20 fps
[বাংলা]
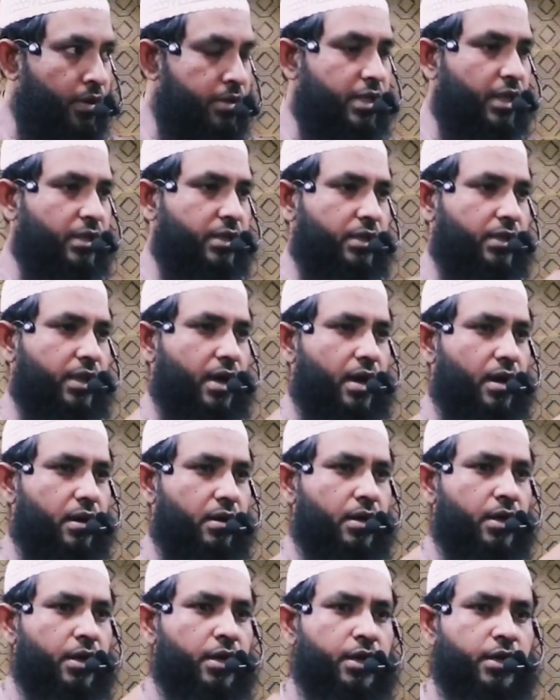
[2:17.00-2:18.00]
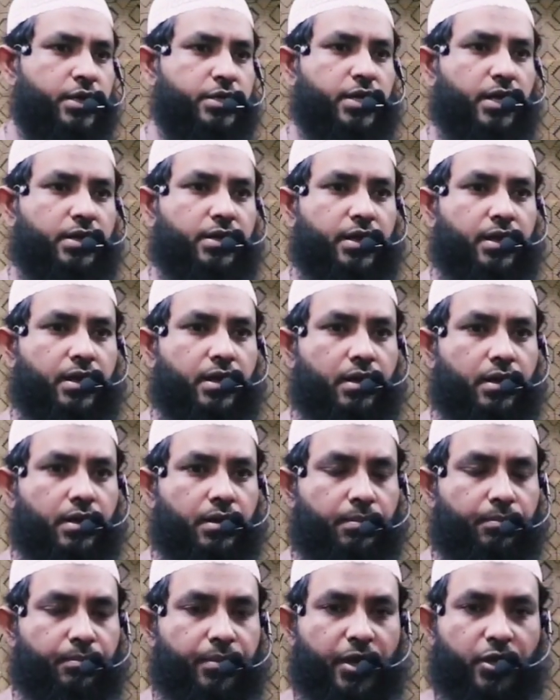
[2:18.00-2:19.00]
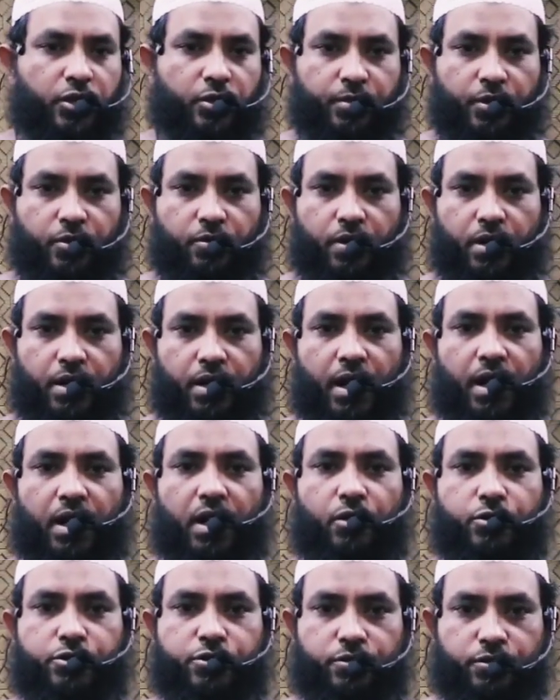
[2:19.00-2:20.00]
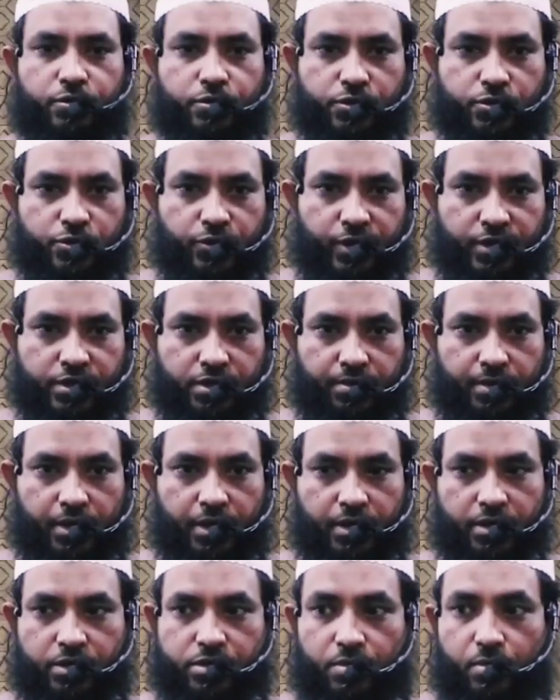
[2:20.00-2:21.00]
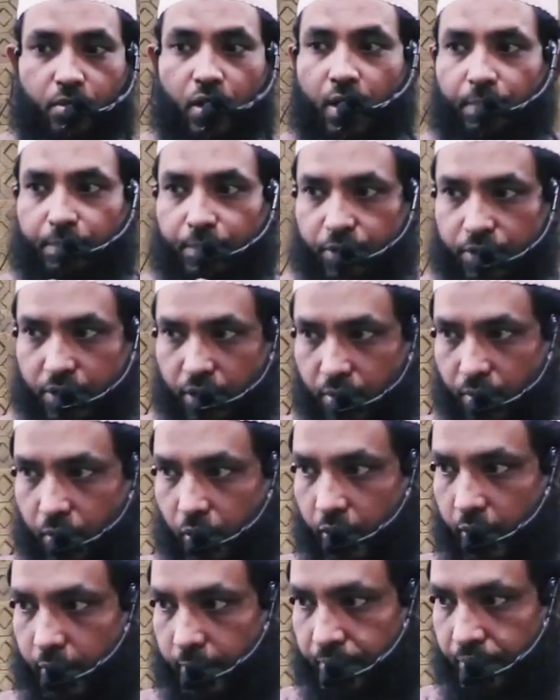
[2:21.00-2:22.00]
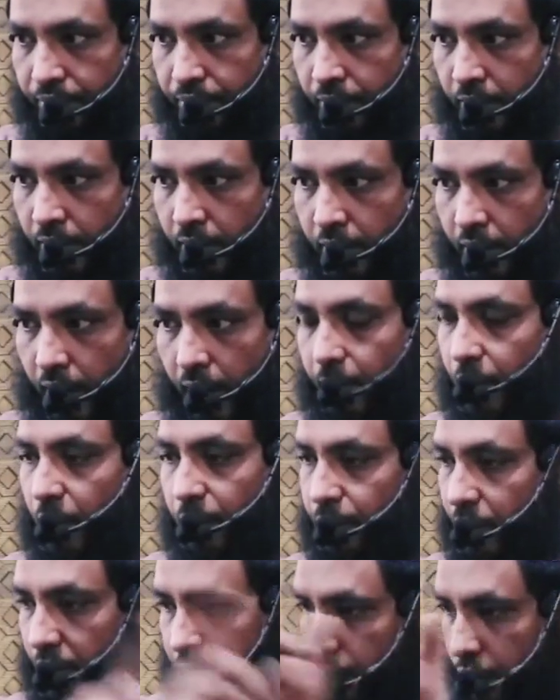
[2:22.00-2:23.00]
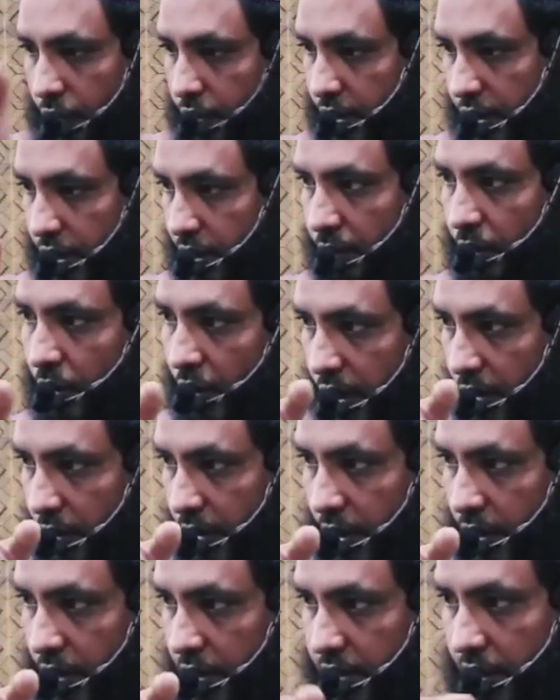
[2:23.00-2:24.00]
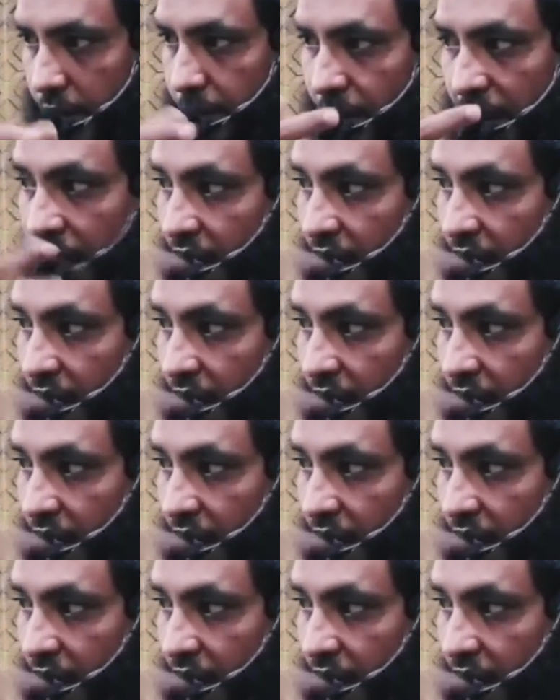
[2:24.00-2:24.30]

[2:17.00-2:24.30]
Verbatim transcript: যাতে তার সাথে বেয়াদবি করলে আল্লাহ সন্তুষ্ট হয়ে যাবে এটা হচ্ছে মহাব্বতের ভয় আবার পীর ফকিরের ভয় নয় যে আপনি